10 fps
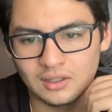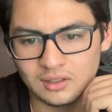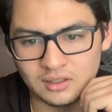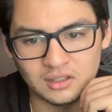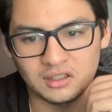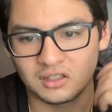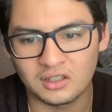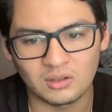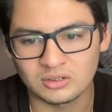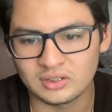
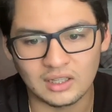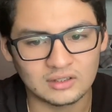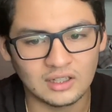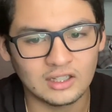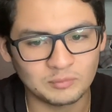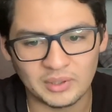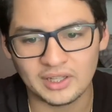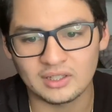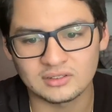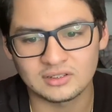Y, o sea, tiene
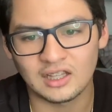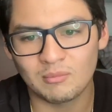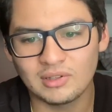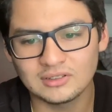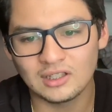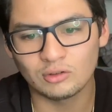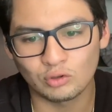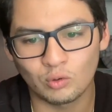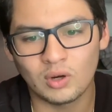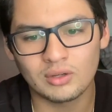experiencia. Además que los
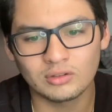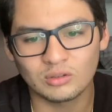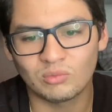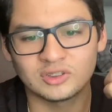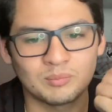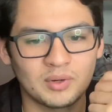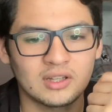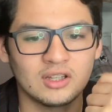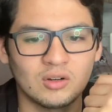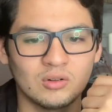uruguayos, como siempre
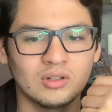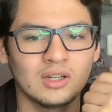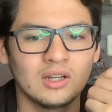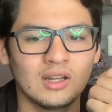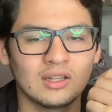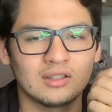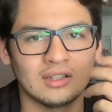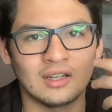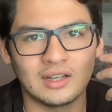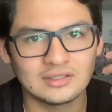digo,
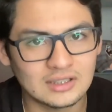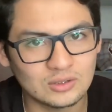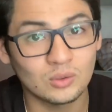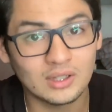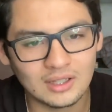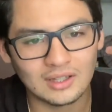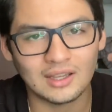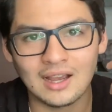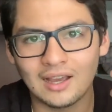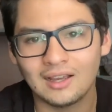tienen ese toque de
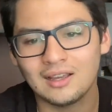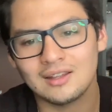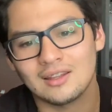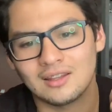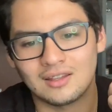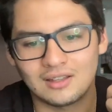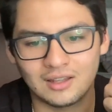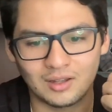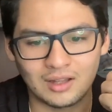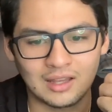garra,
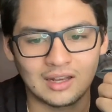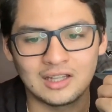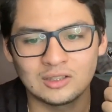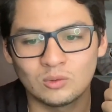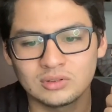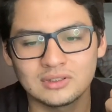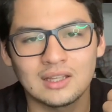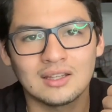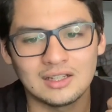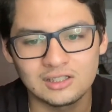de, de, que les gusta
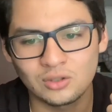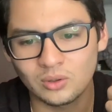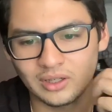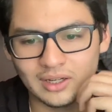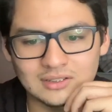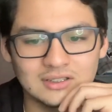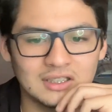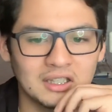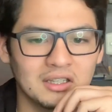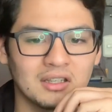ahí el choque. Así
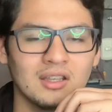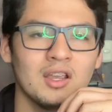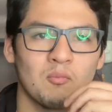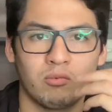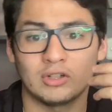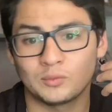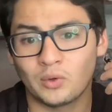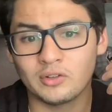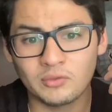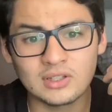que, pues
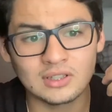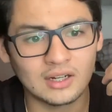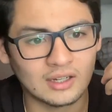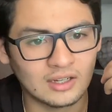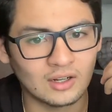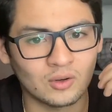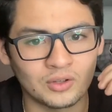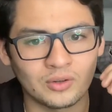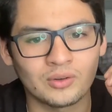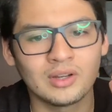buen fichaje, creo
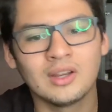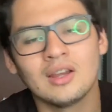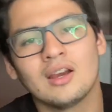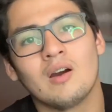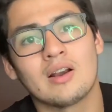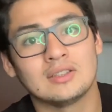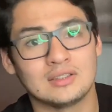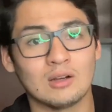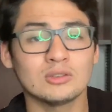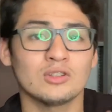yo. Ahora, si
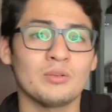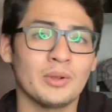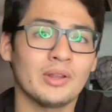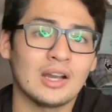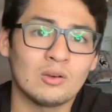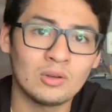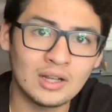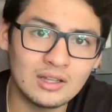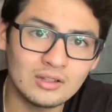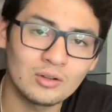te ha gustado el video, déjale un
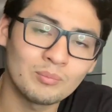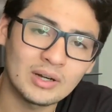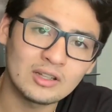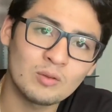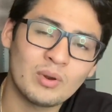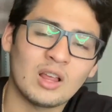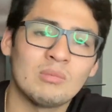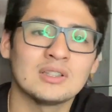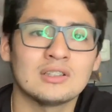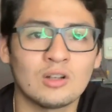like, compártelo para que
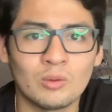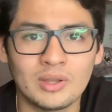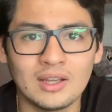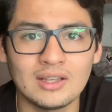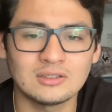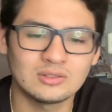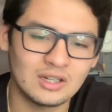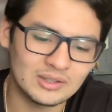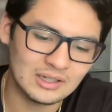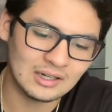más gente lo vea y
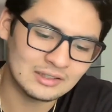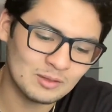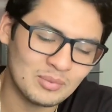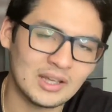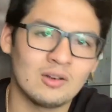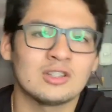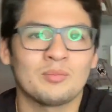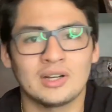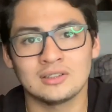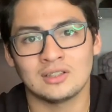suscríbete al canal para que no te
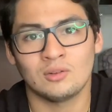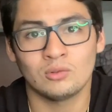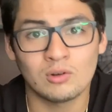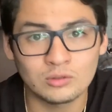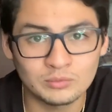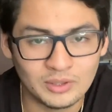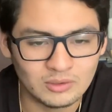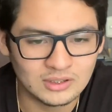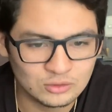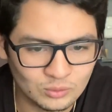pierdas ninguno de los
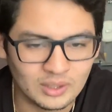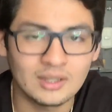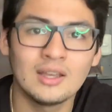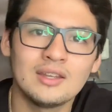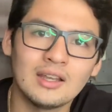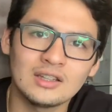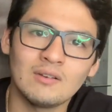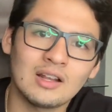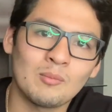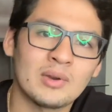videos que suba. Y activa
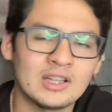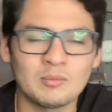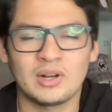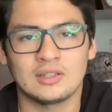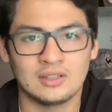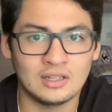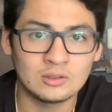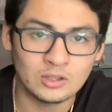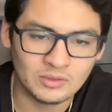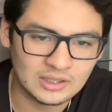la campanita para que te lleguen
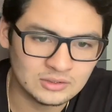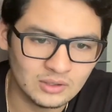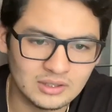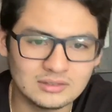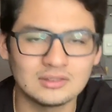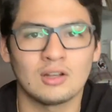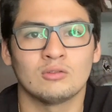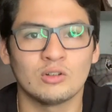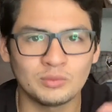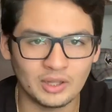notificaciones de los
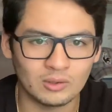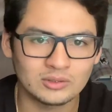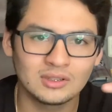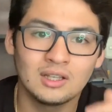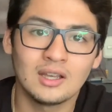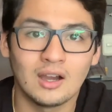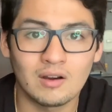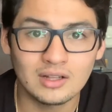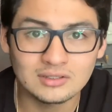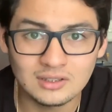nuevos videos.
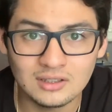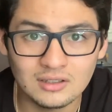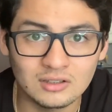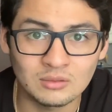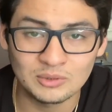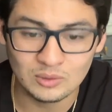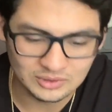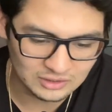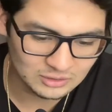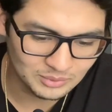Ahora sí, nos vemos en los
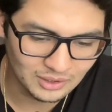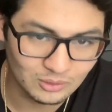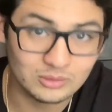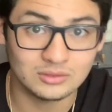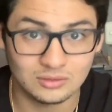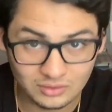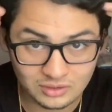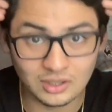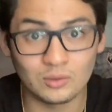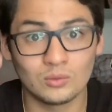siguientes videos.
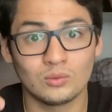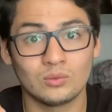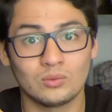Chau.